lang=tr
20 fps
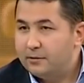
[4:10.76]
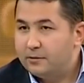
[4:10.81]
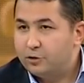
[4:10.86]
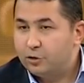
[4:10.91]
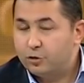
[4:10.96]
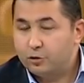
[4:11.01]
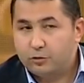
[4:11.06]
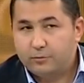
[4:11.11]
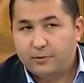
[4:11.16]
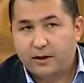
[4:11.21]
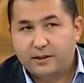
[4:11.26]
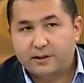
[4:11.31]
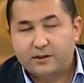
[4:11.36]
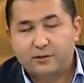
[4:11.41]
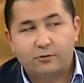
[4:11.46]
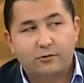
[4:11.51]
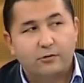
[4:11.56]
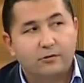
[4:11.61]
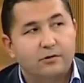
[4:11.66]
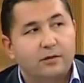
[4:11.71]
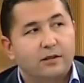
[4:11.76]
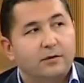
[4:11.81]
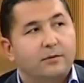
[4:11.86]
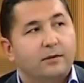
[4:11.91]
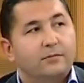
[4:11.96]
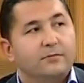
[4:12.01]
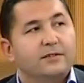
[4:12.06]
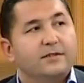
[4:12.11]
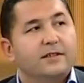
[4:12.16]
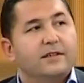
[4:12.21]
Şunu belki
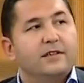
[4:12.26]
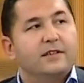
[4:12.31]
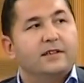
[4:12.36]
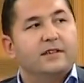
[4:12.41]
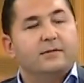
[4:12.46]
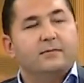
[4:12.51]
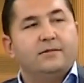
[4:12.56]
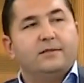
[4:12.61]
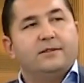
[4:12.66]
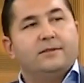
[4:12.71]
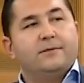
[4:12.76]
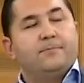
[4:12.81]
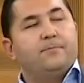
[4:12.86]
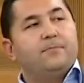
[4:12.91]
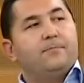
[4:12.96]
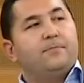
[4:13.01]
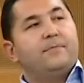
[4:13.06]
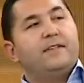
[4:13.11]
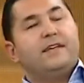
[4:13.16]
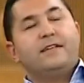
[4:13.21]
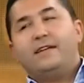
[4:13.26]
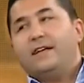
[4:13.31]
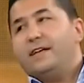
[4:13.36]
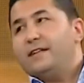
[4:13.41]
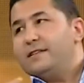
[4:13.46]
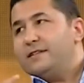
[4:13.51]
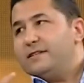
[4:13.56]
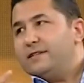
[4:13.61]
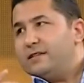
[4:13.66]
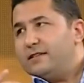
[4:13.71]
sorgulamamız gerekebilir. Neden
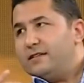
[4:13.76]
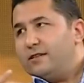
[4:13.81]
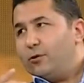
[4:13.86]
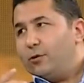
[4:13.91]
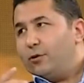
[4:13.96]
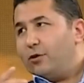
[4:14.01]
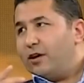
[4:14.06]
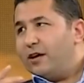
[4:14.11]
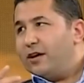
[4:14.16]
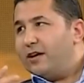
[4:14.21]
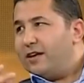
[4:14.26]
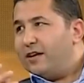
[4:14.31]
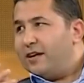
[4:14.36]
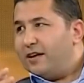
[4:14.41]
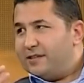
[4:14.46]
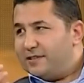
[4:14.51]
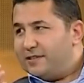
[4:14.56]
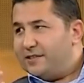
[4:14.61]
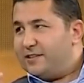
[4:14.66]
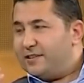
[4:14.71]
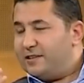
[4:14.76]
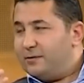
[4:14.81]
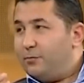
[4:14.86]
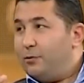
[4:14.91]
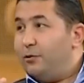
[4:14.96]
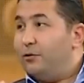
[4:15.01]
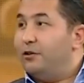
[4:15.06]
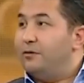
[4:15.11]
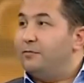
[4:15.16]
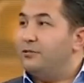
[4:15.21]
e, Orhan Gazi için
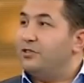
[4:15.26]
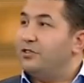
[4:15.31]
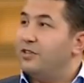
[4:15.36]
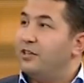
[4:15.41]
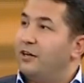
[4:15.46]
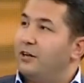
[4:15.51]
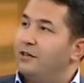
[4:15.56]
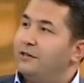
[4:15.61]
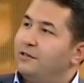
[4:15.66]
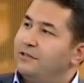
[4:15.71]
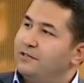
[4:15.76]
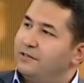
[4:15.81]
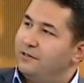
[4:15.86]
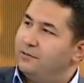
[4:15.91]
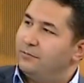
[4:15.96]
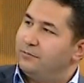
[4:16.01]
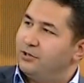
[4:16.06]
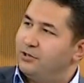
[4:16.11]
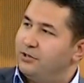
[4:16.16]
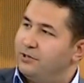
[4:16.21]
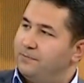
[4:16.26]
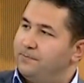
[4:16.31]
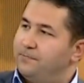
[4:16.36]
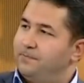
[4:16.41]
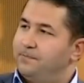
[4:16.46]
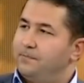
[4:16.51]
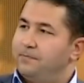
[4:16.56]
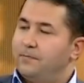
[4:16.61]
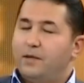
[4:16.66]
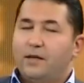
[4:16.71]
böyle bir şey anlatılmış?
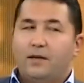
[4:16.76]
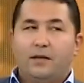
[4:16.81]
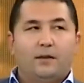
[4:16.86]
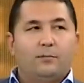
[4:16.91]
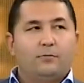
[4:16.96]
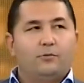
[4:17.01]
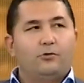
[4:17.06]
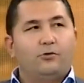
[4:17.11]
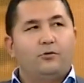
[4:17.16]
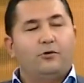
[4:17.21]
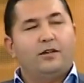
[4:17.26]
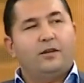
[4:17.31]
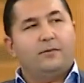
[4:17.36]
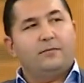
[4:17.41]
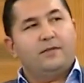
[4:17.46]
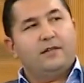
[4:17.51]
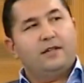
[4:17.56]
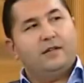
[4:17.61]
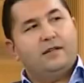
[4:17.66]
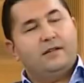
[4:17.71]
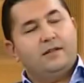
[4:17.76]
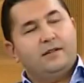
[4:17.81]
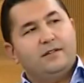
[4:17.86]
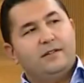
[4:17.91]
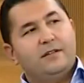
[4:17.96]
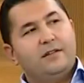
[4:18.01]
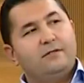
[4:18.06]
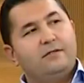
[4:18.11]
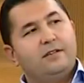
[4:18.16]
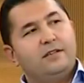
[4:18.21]
Bu dönemde
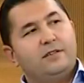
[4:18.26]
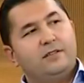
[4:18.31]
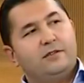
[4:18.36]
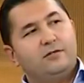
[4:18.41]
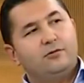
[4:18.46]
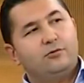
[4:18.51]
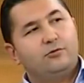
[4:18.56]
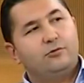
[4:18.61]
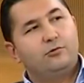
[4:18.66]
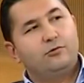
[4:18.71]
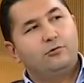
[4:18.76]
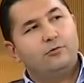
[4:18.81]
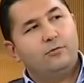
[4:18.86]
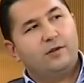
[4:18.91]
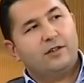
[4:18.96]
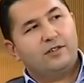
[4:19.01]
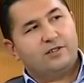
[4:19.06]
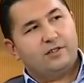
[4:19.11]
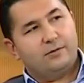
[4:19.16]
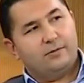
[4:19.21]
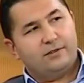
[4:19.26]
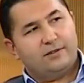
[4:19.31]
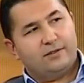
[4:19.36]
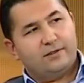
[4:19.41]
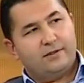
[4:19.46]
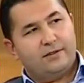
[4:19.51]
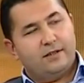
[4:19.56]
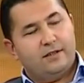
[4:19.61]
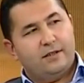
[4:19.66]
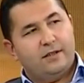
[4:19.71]
devlet henüz kurulma
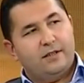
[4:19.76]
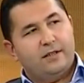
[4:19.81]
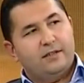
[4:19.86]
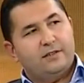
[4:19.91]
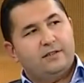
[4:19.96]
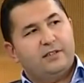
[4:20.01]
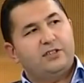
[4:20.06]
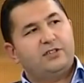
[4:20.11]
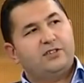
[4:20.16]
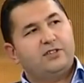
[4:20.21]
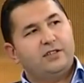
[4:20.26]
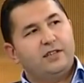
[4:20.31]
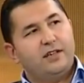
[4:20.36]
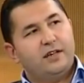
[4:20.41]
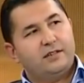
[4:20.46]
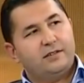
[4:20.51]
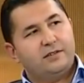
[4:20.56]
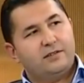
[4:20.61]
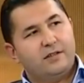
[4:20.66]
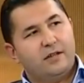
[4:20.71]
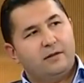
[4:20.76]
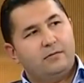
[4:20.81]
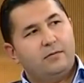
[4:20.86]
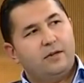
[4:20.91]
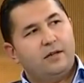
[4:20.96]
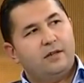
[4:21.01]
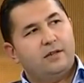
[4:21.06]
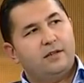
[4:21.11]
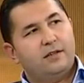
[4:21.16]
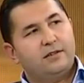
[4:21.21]
aşamasında. Hmm. Teşkilatı tam
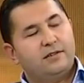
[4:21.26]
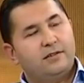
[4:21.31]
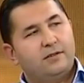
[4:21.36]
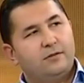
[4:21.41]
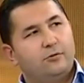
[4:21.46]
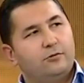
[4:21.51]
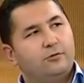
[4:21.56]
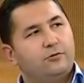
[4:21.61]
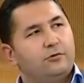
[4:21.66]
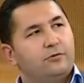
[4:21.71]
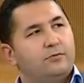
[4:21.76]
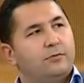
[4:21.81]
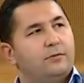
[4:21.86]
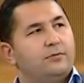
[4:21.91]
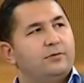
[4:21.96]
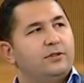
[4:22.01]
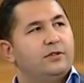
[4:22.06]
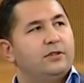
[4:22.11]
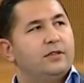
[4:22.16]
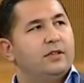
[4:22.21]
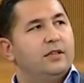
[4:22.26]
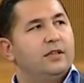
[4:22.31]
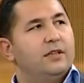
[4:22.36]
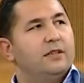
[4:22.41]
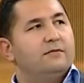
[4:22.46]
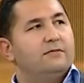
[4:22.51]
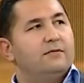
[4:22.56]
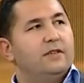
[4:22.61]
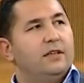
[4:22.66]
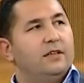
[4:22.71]
manasıyla oturmamış
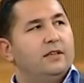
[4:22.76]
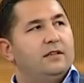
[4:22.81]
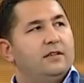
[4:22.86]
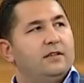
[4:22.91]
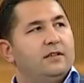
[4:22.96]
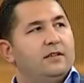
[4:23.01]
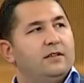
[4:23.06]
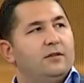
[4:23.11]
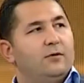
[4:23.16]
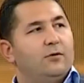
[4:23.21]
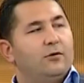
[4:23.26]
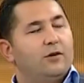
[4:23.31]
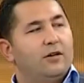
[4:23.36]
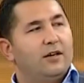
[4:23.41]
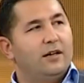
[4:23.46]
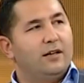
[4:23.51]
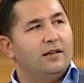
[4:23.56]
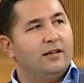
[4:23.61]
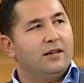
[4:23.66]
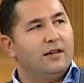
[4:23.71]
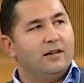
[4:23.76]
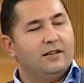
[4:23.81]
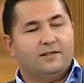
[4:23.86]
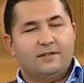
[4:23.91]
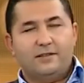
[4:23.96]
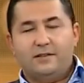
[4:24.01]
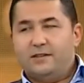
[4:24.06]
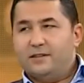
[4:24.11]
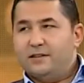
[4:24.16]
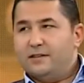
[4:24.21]
ve e, Orhan
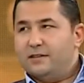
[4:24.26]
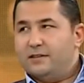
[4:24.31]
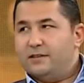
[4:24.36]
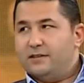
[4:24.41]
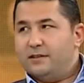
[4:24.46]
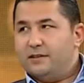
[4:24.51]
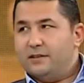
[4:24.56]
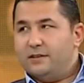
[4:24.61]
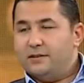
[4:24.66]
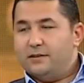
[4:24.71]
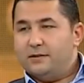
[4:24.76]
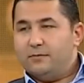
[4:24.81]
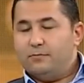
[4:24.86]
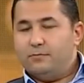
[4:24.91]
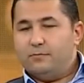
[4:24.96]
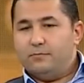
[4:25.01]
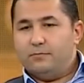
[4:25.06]
Gazi e,